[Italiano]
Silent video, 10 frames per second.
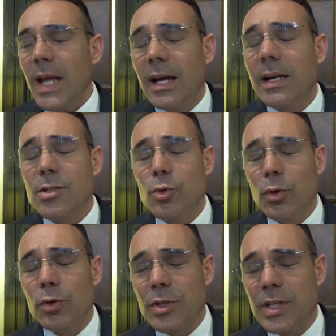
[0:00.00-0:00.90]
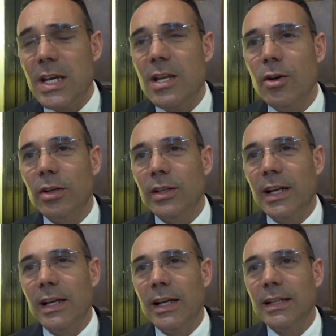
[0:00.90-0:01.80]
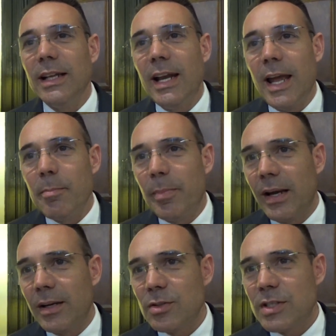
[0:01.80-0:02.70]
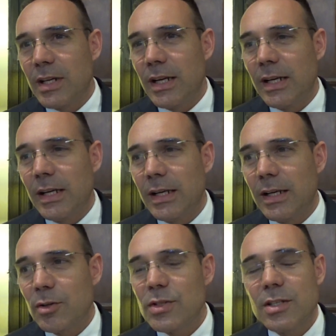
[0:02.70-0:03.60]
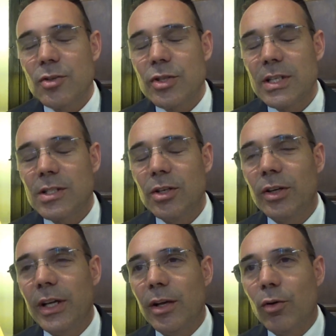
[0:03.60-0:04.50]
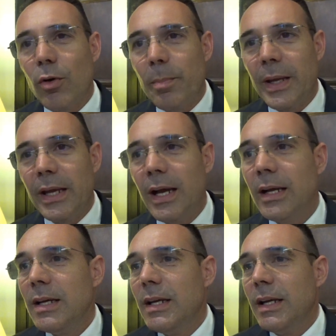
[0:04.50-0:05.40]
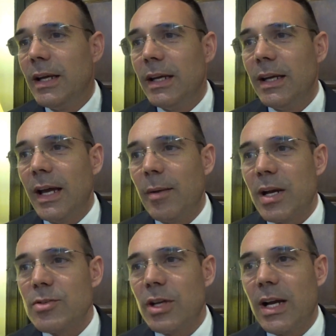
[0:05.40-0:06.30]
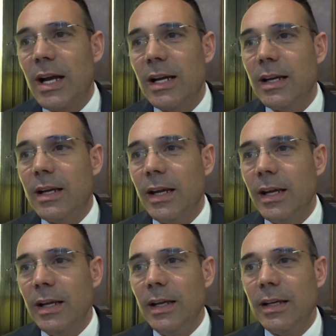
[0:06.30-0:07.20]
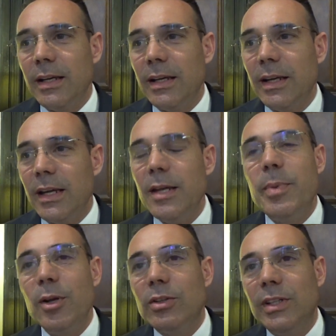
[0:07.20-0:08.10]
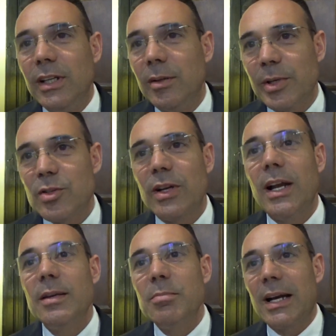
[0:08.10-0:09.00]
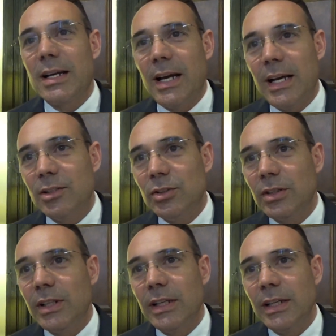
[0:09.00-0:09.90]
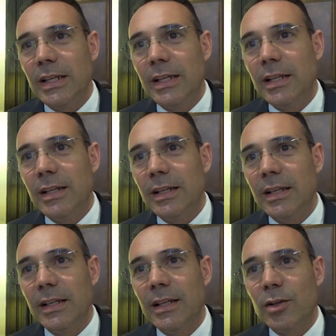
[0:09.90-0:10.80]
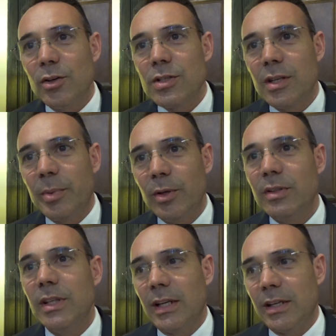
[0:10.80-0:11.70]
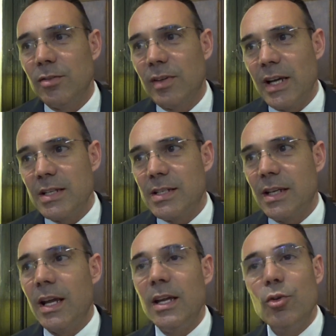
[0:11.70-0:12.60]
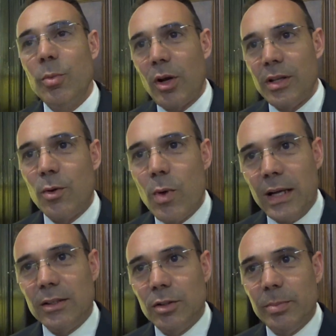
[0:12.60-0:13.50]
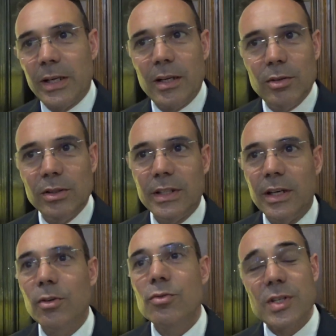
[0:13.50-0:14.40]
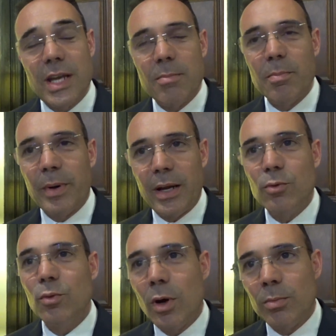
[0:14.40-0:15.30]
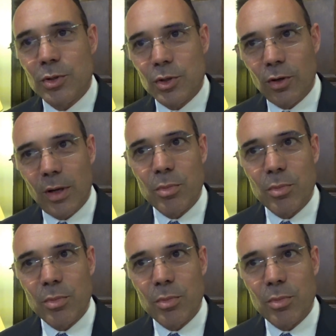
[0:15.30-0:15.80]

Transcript: anche su consiglio del, dell'EMPA, la nostra, la nostra, associazione europea, eh, abbraccerà anche eh, i pilotini, il personale imbarcato nelle, nelle, nella nostra pilotina che dovrà essere in numero adeguato perché a volte non sempre un uomo solo